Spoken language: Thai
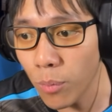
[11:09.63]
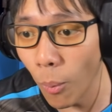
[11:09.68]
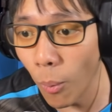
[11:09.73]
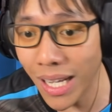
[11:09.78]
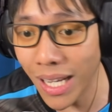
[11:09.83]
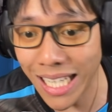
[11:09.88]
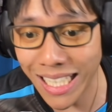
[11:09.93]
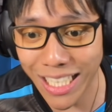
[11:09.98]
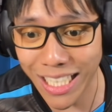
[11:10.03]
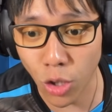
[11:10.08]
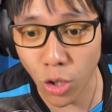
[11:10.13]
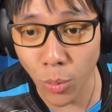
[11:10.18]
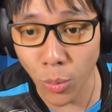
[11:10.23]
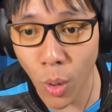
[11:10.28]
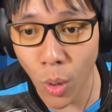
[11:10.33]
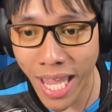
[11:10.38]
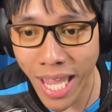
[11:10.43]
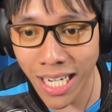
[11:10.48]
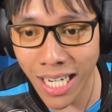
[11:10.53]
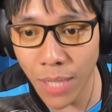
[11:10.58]
ผมกำลังจะชม
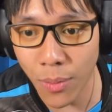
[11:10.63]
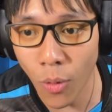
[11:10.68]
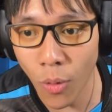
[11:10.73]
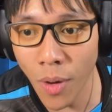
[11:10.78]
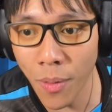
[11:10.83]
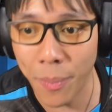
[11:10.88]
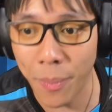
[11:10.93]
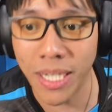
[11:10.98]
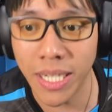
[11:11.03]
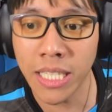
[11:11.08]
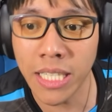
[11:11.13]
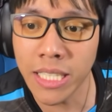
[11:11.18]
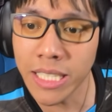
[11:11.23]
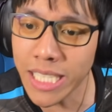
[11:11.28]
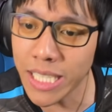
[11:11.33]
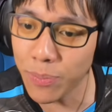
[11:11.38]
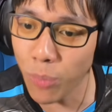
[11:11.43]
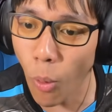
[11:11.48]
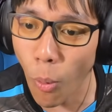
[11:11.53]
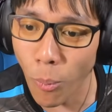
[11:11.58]
ตัวเองเลยบอกว่าแบบเอ้
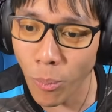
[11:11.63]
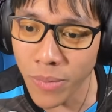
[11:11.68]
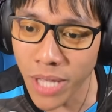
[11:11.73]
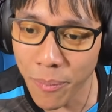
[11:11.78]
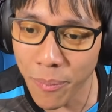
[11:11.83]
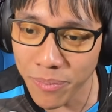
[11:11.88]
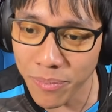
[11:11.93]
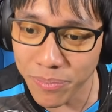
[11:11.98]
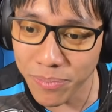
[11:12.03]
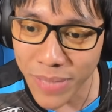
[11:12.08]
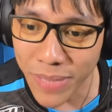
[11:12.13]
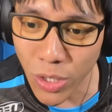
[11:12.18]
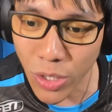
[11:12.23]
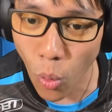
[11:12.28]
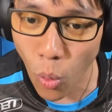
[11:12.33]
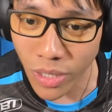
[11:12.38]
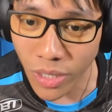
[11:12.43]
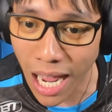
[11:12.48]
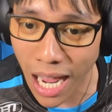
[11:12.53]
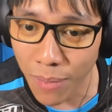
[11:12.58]
ยผมยังไม่
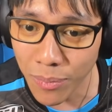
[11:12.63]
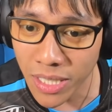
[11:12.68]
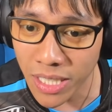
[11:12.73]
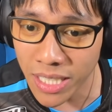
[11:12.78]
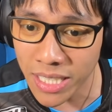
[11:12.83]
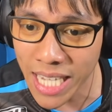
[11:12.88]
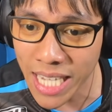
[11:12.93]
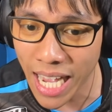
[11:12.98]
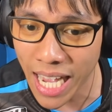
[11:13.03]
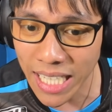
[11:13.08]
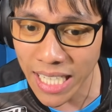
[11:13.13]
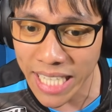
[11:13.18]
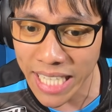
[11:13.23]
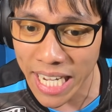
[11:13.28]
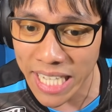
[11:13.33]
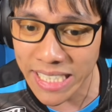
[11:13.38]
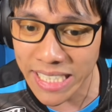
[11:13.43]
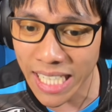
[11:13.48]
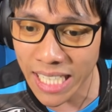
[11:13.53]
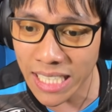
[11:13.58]
ตกน้ำเลยเนี่ยฮะ
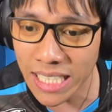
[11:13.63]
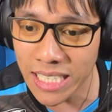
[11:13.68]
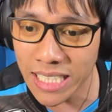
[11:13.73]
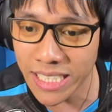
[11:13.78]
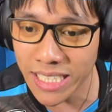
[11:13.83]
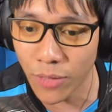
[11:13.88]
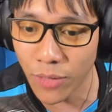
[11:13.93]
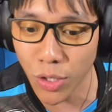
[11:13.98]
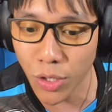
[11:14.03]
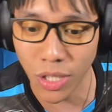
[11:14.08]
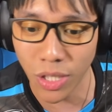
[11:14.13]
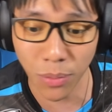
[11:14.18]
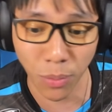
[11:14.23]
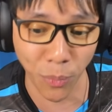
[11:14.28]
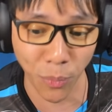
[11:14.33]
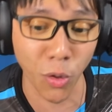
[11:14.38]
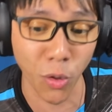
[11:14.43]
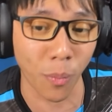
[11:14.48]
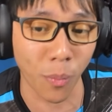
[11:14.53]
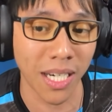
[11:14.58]
เก่งจังเลย แต่ว่าตอนนี้ผ
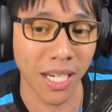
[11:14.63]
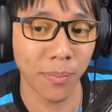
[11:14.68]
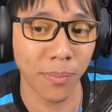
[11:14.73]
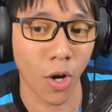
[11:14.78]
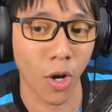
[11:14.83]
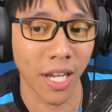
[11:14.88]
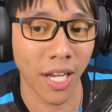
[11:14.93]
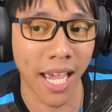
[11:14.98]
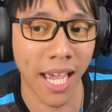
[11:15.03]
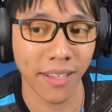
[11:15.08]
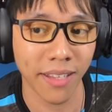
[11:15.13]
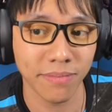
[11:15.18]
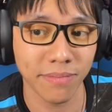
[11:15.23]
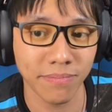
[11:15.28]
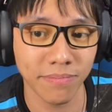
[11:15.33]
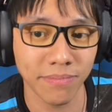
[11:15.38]
มตกมาเรียบร้อยแล้ว